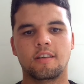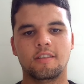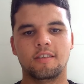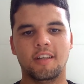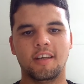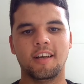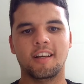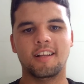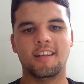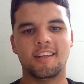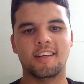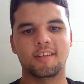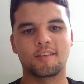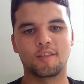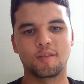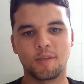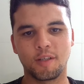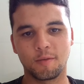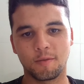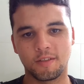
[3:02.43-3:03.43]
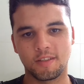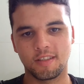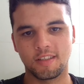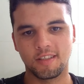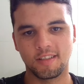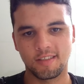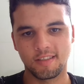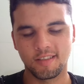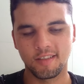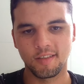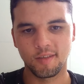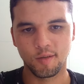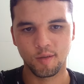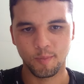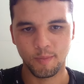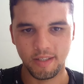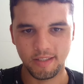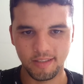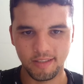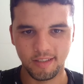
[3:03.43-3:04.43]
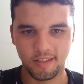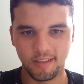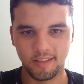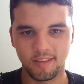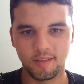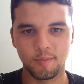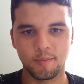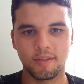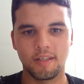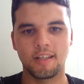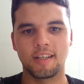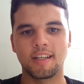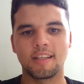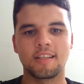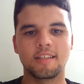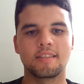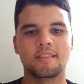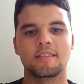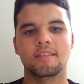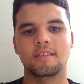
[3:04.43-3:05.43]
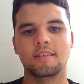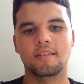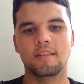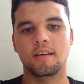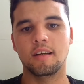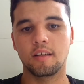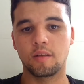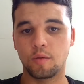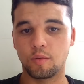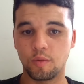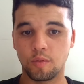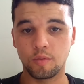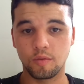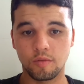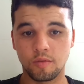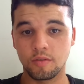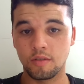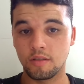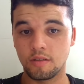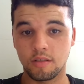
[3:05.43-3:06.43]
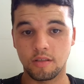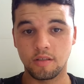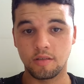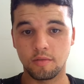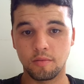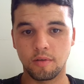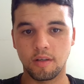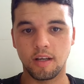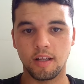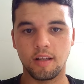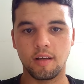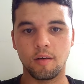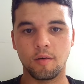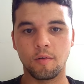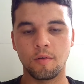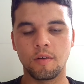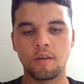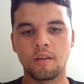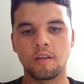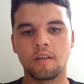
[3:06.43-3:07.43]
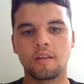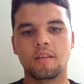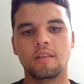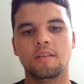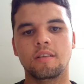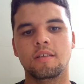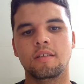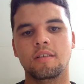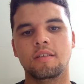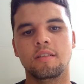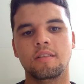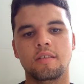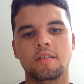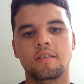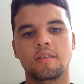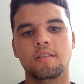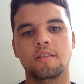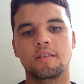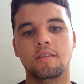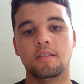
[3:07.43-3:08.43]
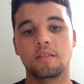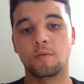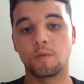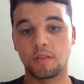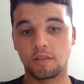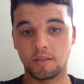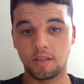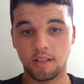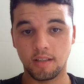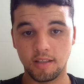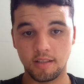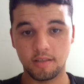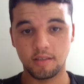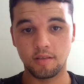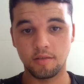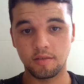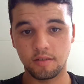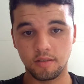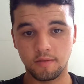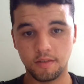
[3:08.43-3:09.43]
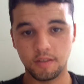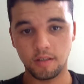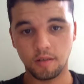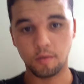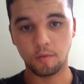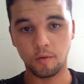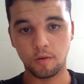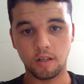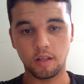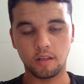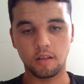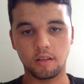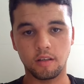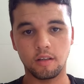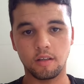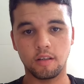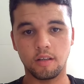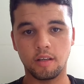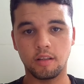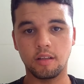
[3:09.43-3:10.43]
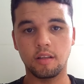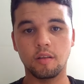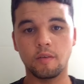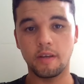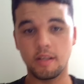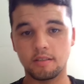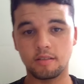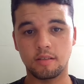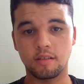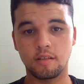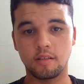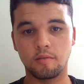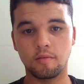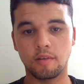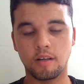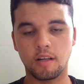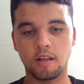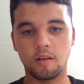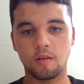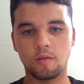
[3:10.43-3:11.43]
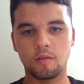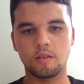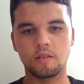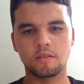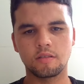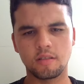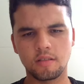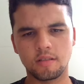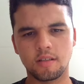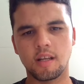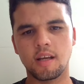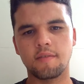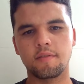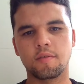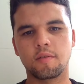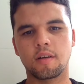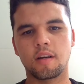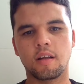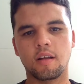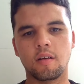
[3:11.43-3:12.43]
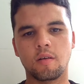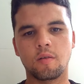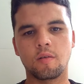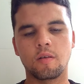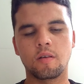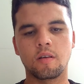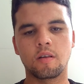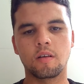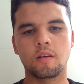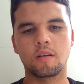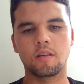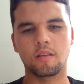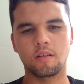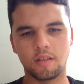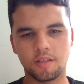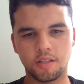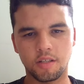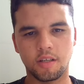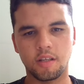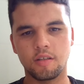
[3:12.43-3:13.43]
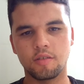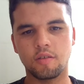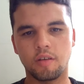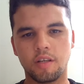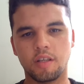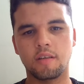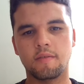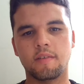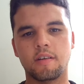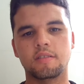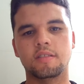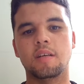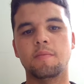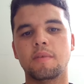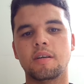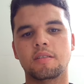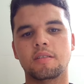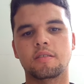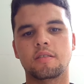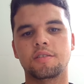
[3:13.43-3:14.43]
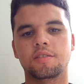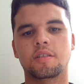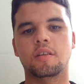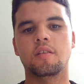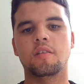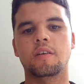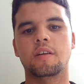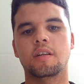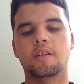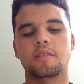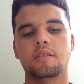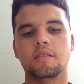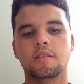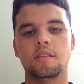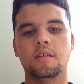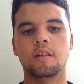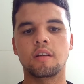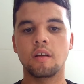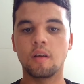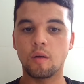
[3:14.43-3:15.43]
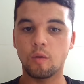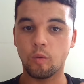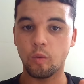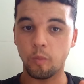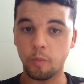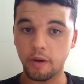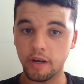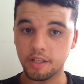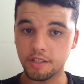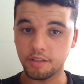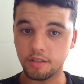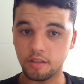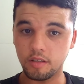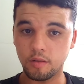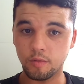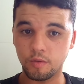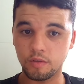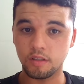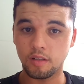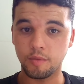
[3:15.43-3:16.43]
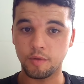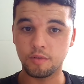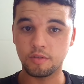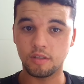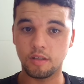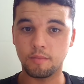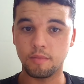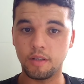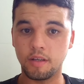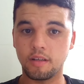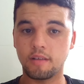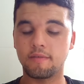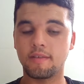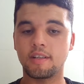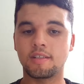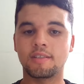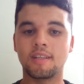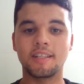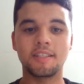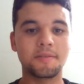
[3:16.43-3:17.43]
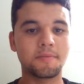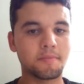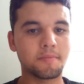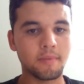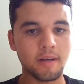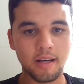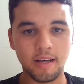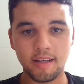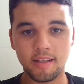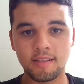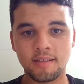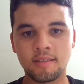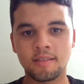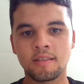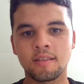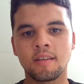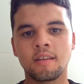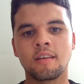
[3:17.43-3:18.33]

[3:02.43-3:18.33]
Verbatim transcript: E aí galera, tudo bem com vocês? Estou passando aqui para agradecer a todos os inscritos do canal E se você que está assistindo esse vídeo agora e ainda não é inscrito no canal Se inscreve no canal, deixa aquele joinha que vai ajudar bastante o canal a crescer Compartilhe com os amigos também que vai ajudar demais